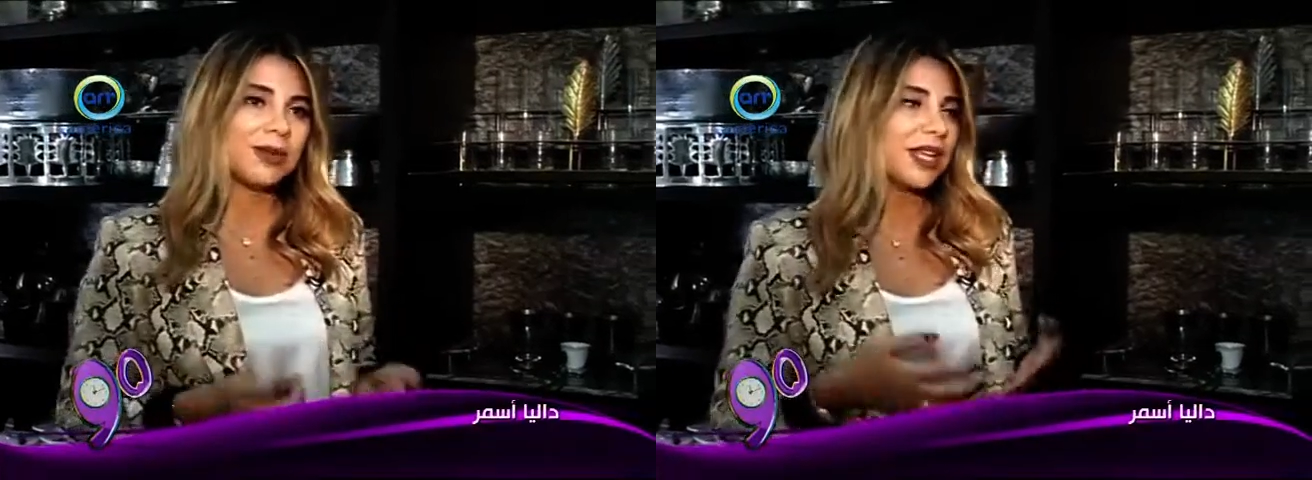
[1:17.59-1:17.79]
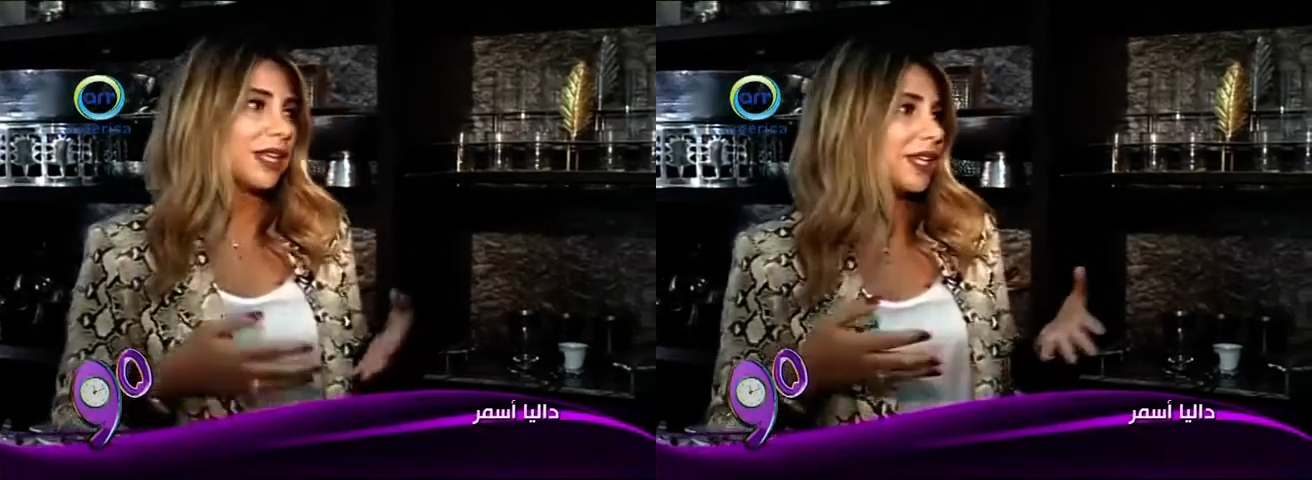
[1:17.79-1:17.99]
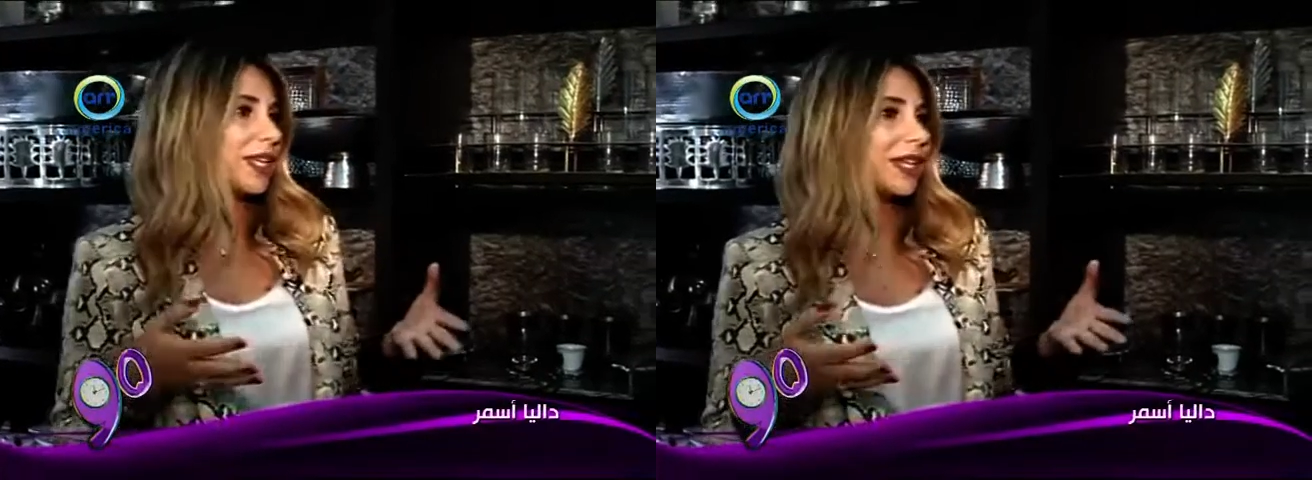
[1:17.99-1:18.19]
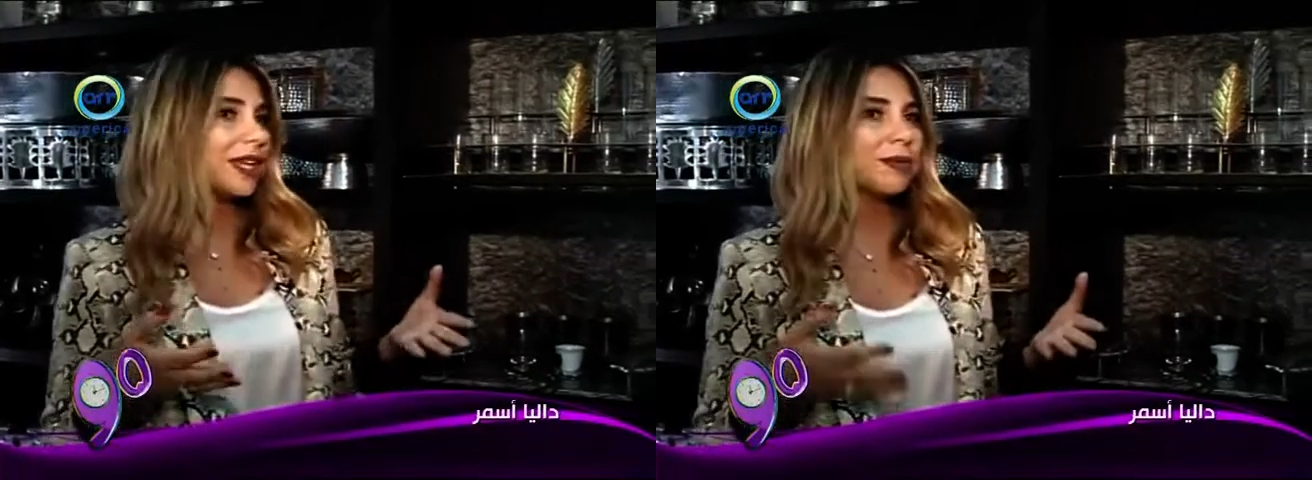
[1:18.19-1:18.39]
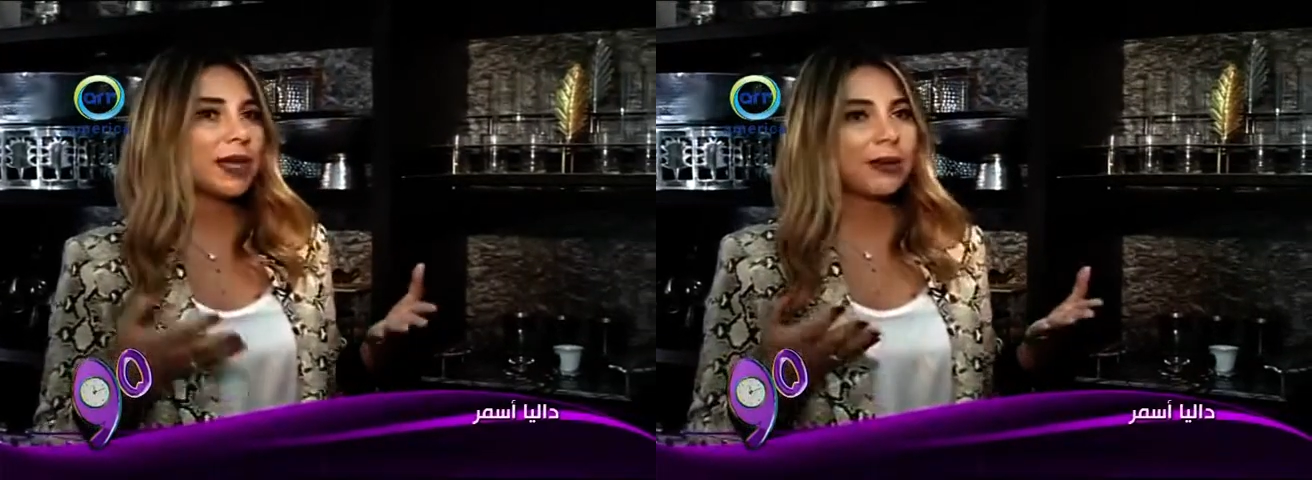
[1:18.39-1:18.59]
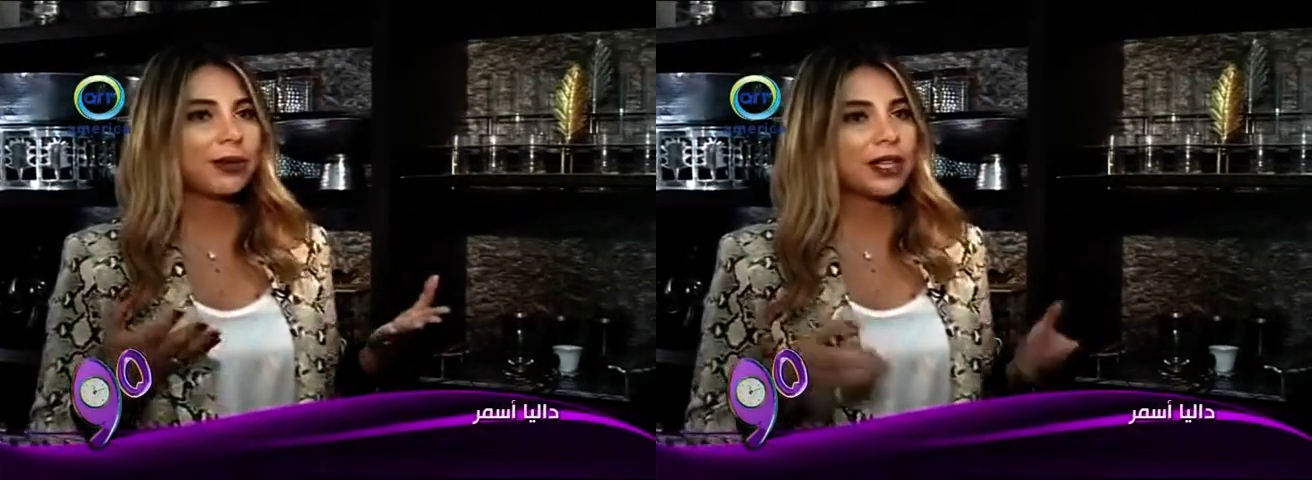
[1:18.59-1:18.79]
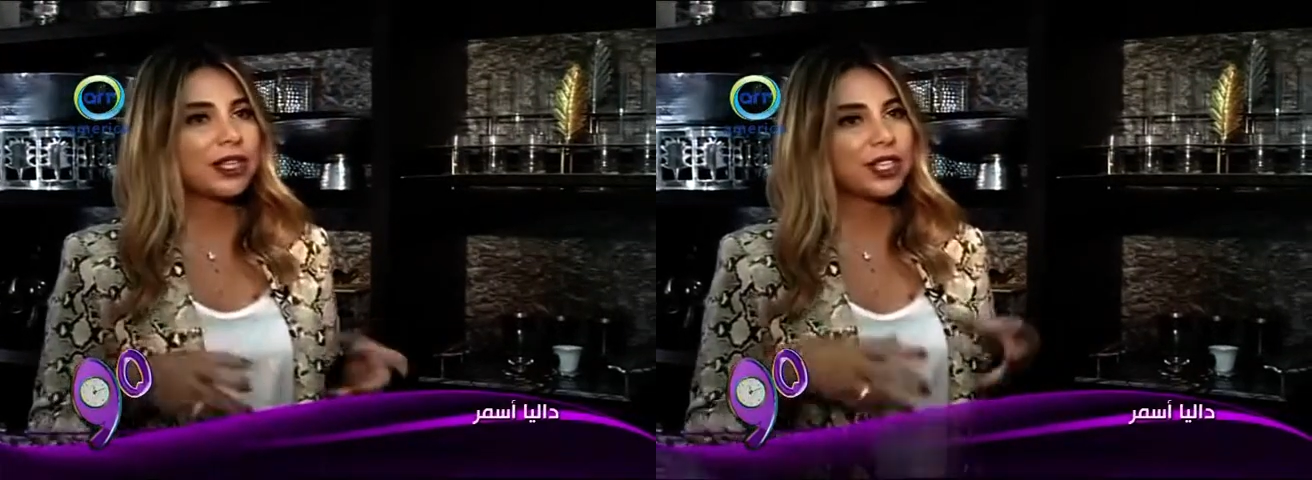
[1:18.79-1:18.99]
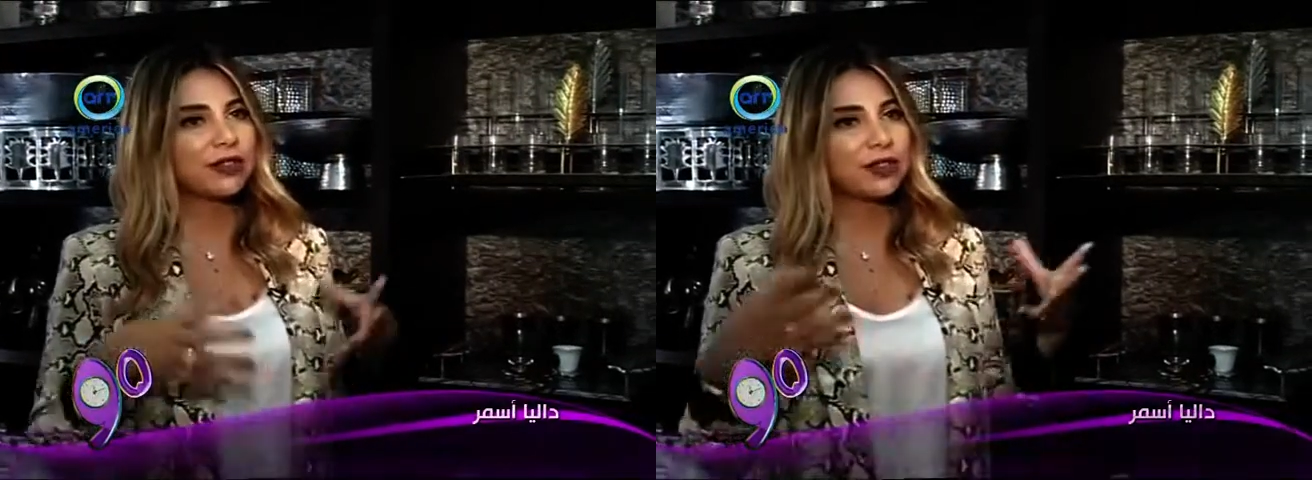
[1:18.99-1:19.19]
يعني هي بتعمل كل
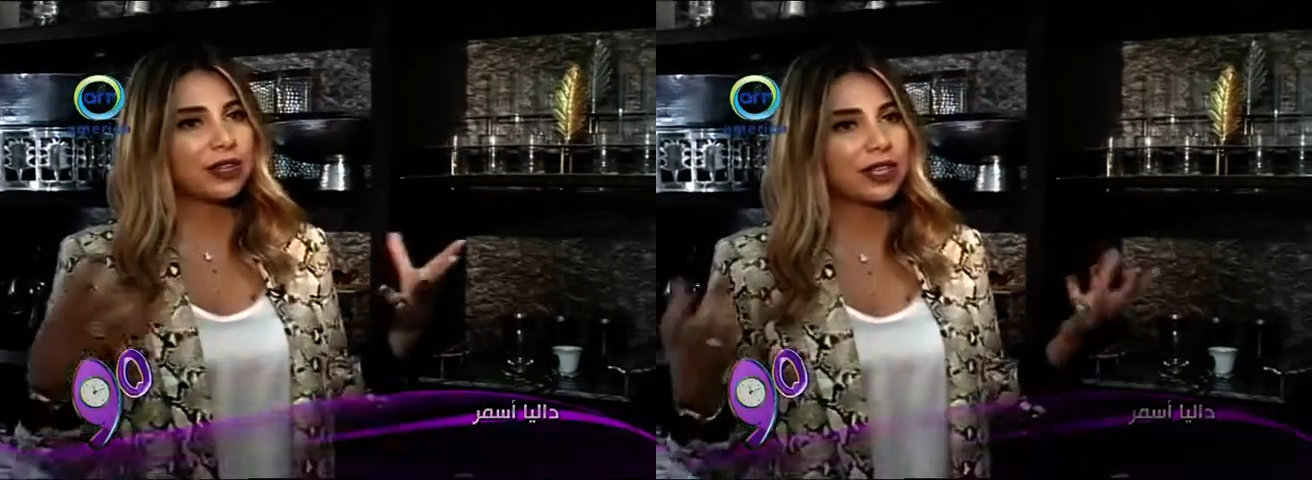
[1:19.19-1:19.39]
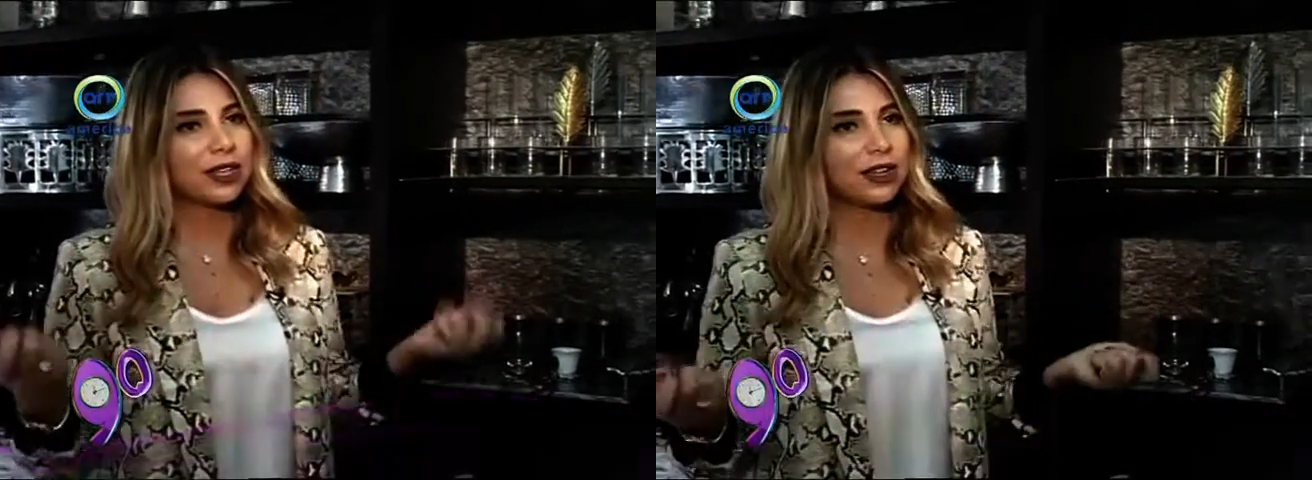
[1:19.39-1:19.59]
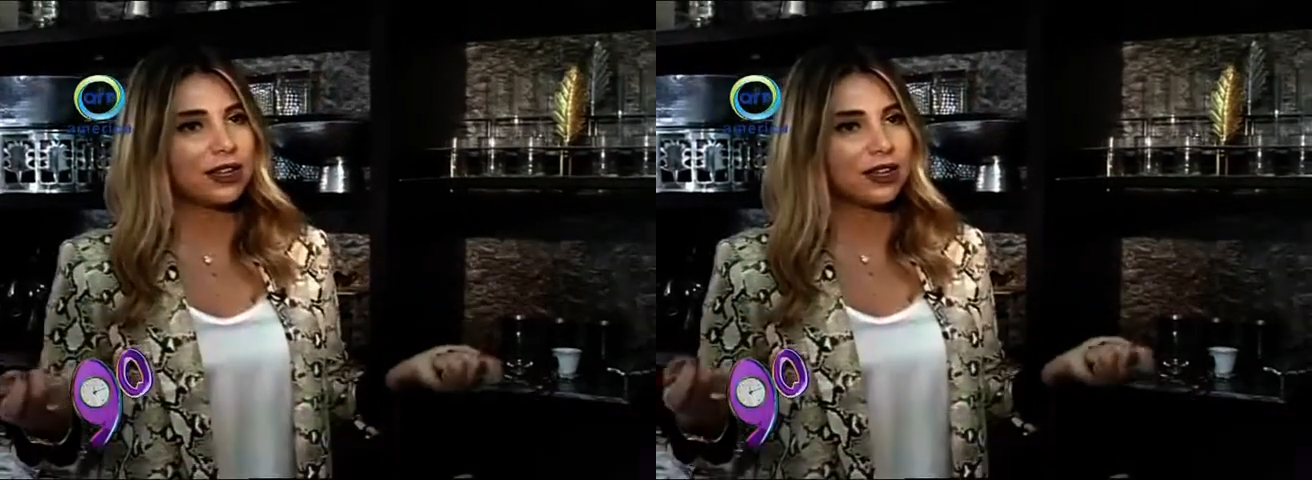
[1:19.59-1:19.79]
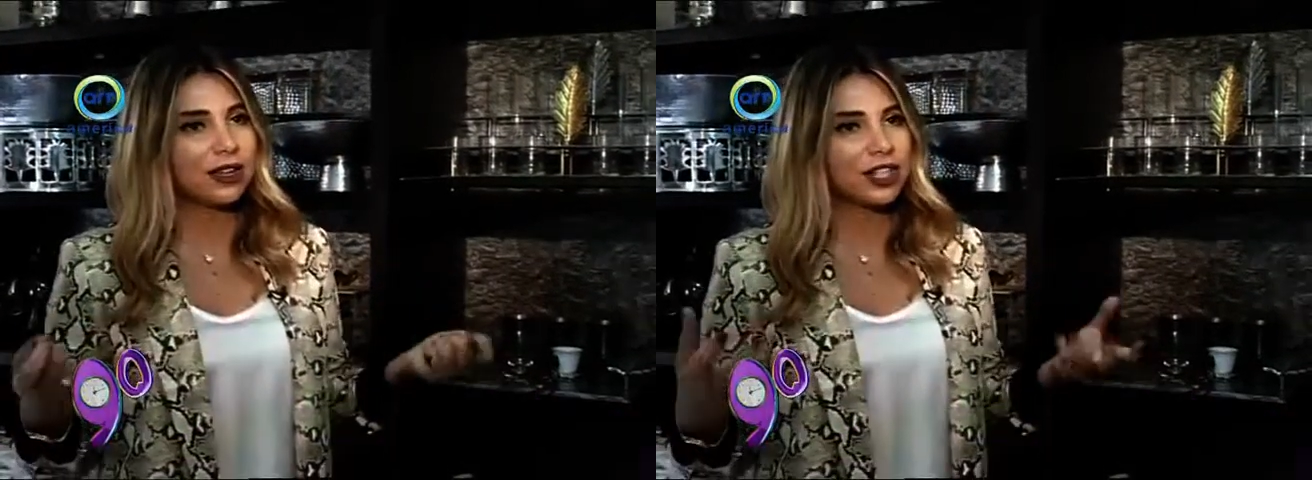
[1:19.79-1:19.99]
شيء في آه،